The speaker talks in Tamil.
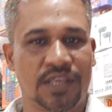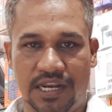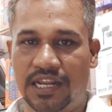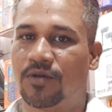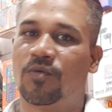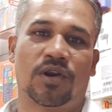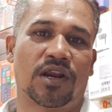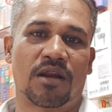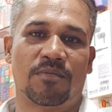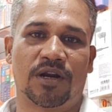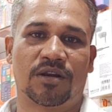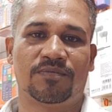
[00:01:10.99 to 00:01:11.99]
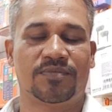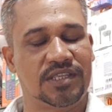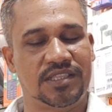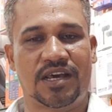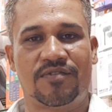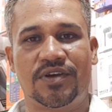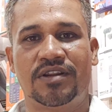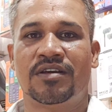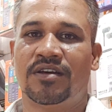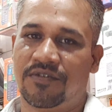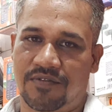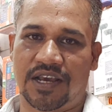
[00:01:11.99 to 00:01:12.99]
இன்றைக்கி ஒரு நாள் மட்டும் இந்த ஆஃபர்
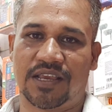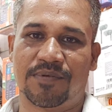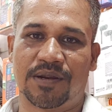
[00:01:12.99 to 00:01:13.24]
வாங்கி